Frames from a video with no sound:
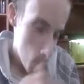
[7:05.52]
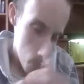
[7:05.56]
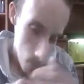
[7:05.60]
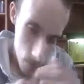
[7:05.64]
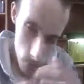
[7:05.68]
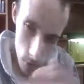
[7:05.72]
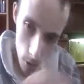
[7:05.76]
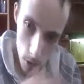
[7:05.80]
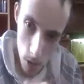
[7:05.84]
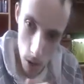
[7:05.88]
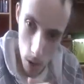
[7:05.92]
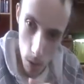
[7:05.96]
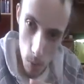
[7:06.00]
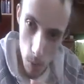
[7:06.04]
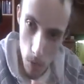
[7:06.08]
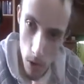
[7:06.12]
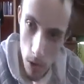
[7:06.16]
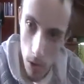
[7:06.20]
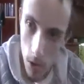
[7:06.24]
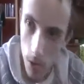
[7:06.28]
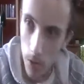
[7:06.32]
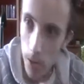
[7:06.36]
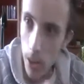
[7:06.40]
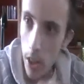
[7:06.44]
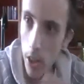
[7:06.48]
dodam
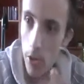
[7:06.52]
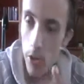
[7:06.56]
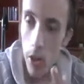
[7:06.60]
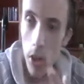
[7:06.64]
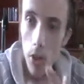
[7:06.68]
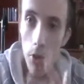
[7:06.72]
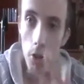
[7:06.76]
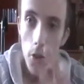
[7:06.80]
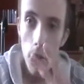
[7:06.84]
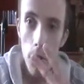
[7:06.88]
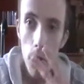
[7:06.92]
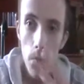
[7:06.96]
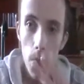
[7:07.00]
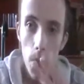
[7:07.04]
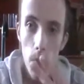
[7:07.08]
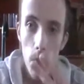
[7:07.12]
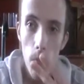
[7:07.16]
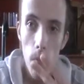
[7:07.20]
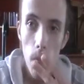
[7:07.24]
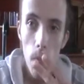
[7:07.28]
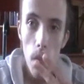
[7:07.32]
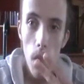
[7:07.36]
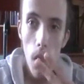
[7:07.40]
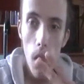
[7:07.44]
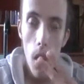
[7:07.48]
dwie rzeczy.
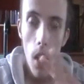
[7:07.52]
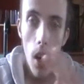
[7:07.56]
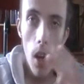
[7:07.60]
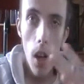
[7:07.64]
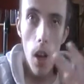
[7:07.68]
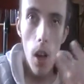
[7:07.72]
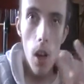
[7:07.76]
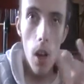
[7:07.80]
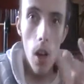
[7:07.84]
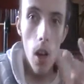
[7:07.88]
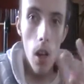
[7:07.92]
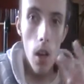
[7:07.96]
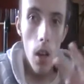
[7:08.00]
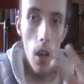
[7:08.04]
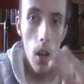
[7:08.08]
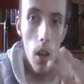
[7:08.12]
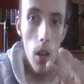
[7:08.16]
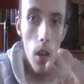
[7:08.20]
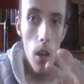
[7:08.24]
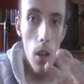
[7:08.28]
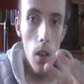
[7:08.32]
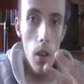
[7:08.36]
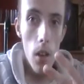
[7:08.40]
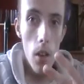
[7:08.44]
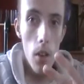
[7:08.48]
Yy,
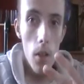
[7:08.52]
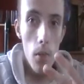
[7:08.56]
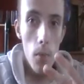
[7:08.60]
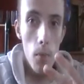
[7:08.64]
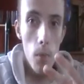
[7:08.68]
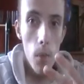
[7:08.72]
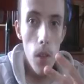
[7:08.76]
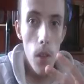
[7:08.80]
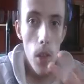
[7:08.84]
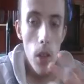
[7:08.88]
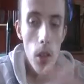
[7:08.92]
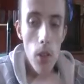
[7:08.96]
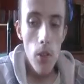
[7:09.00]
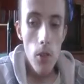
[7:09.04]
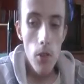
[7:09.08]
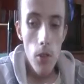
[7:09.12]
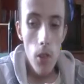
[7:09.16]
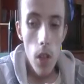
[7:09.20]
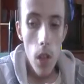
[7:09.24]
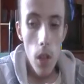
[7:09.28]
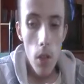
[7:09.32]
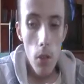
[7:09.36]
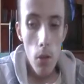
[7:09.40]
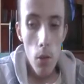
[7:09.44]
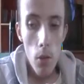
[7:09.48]

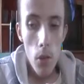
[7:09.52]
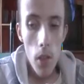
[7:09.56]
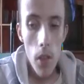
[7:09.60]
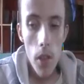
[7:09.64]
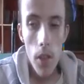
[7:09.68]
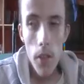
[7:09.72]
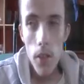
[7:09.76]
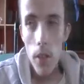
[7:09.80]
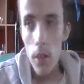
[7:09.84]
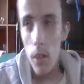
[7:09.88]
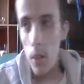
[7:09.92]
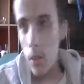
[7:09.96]
pierwsza to jest